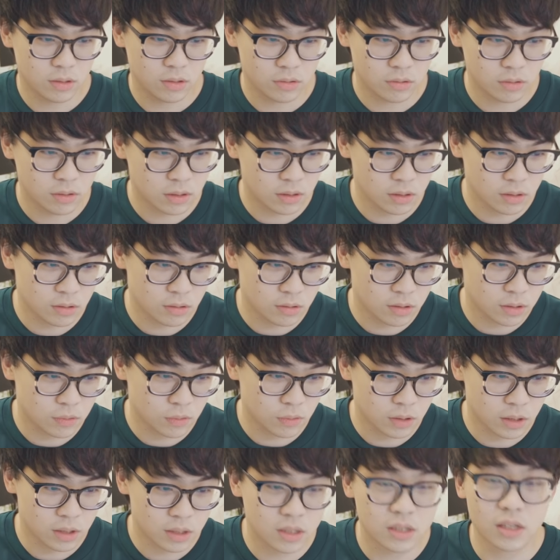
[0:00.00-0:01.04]
所以这就是我
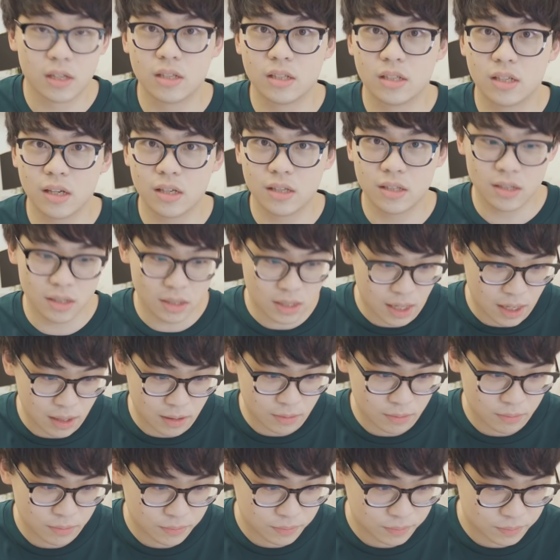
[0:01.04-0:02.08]
的省钱之
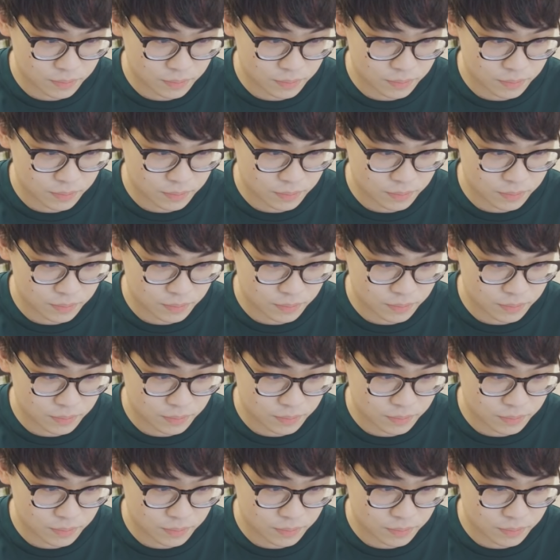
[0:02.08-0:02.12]
道。